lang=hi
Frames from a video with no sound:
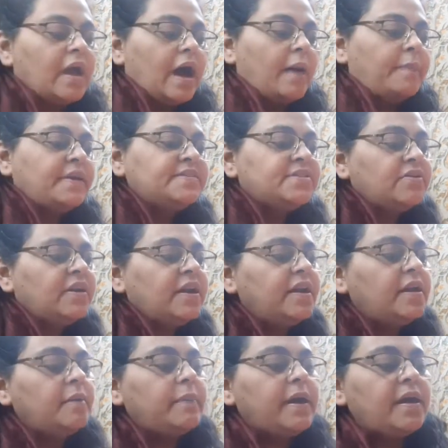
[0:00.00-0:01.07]
अब इस
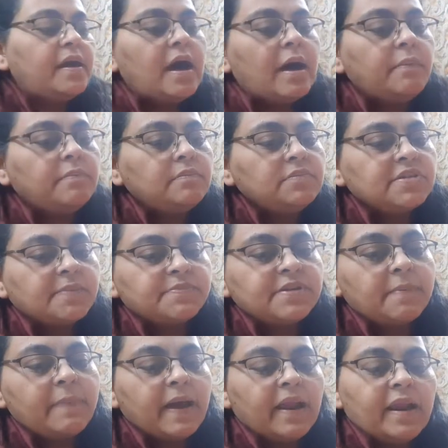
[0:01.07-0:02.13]
रीडिंग में हम
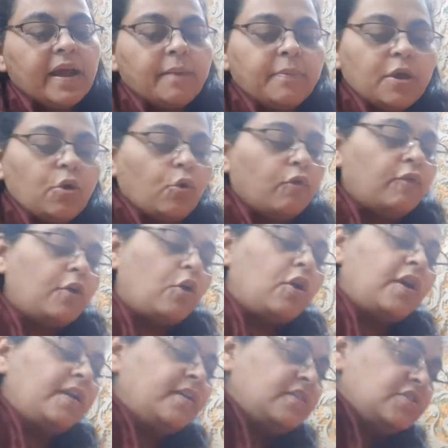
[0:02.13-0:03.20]
सबसे पहले आपकी
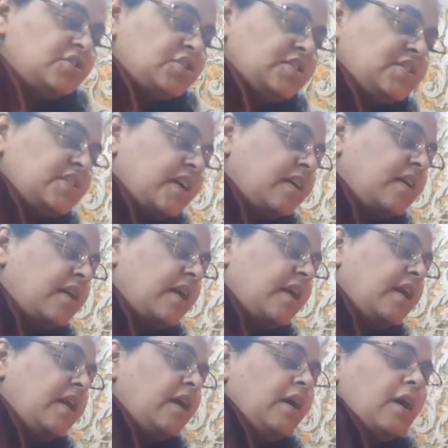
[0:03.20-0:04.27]
ओवरऑल एनर्जीज चेक
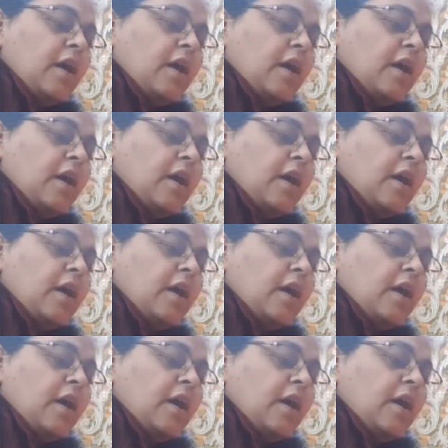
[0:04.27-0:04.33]
करेंगे